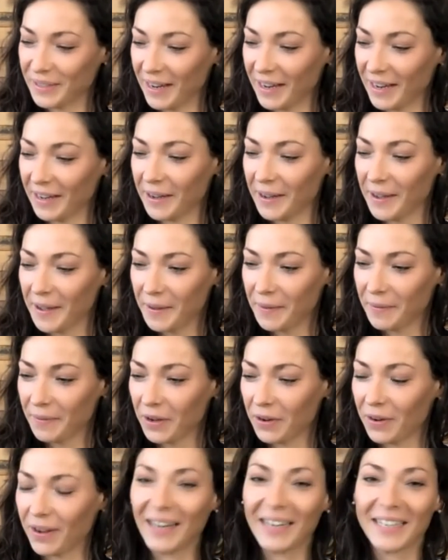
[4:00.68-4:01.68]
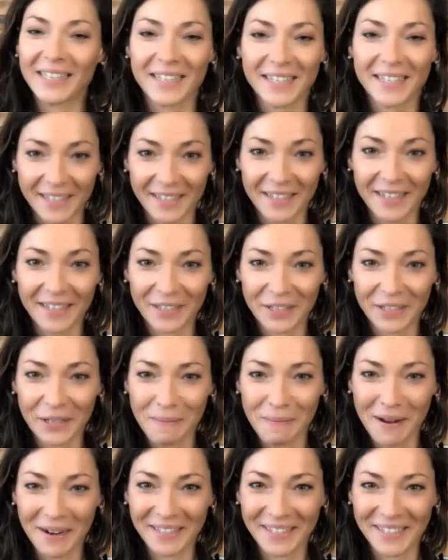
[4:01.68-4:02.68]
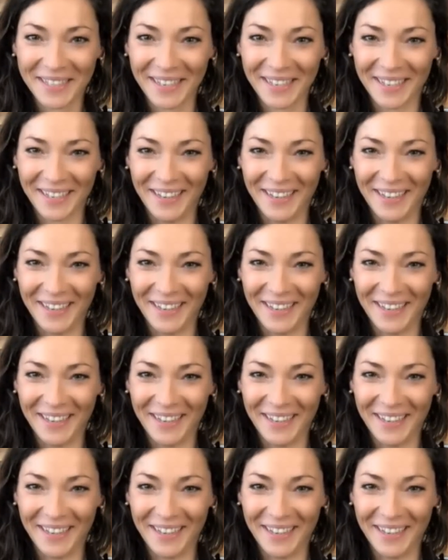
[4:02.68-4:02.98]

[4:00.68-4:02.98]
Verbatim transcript: denke, okay, das Gesicht hast du schon mal gesehen.